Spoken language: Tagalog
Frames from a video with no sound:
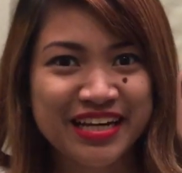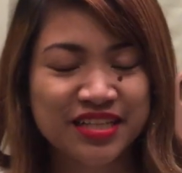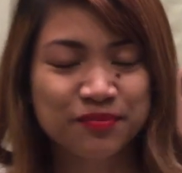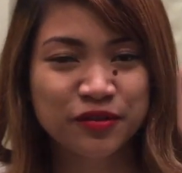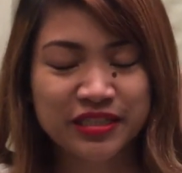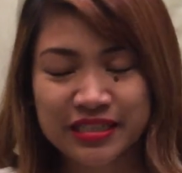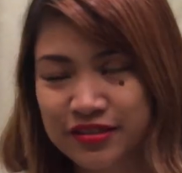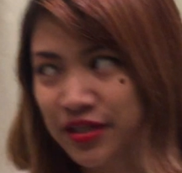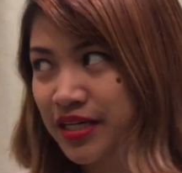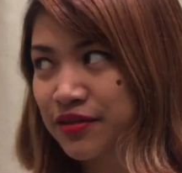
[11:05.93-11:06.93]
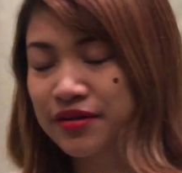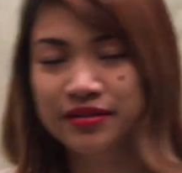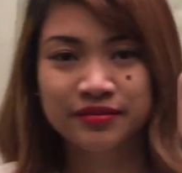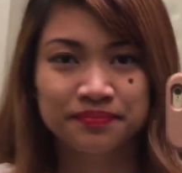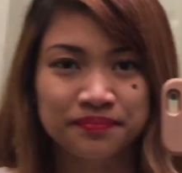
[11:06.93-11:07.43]
Mainit po dito
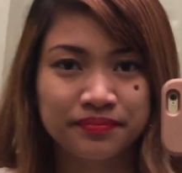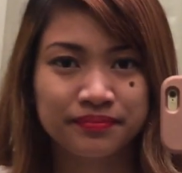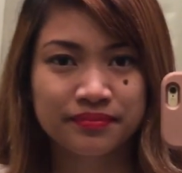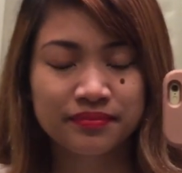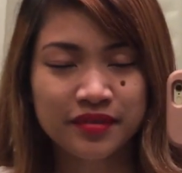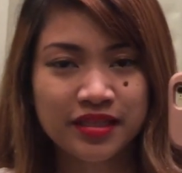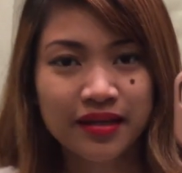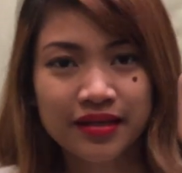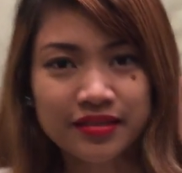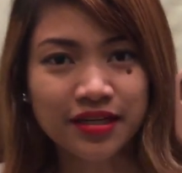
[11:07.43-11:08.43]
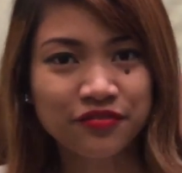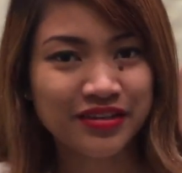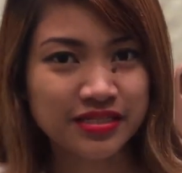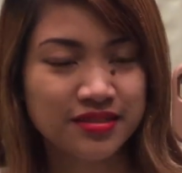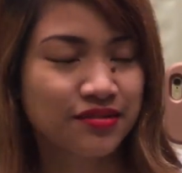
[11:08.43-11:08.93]
ngayon. Lagkitan
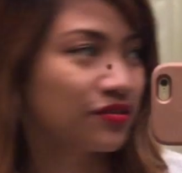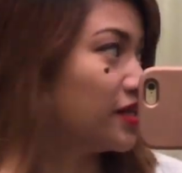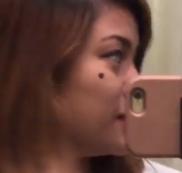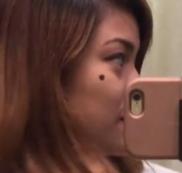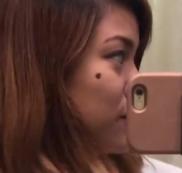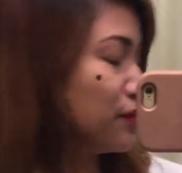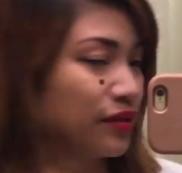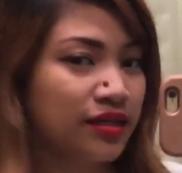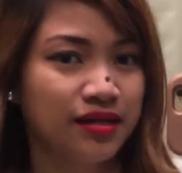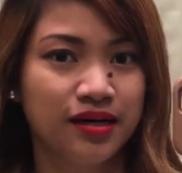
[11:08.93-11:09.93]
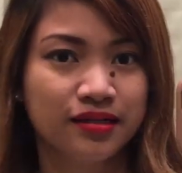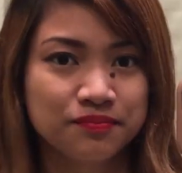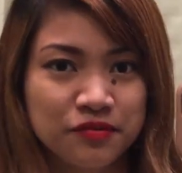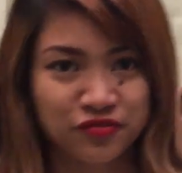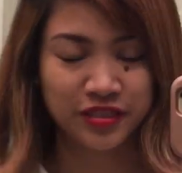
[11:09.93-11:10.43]
Festival. So,
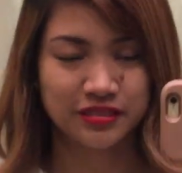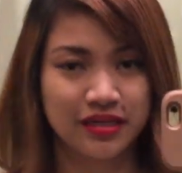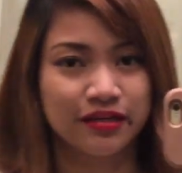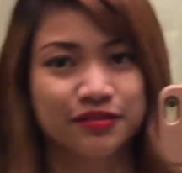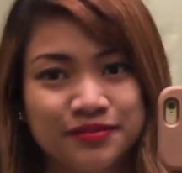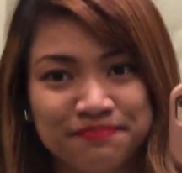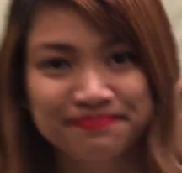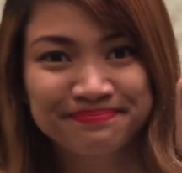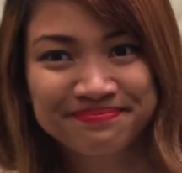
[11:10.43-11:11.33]
kailangan pa-fresh tayo.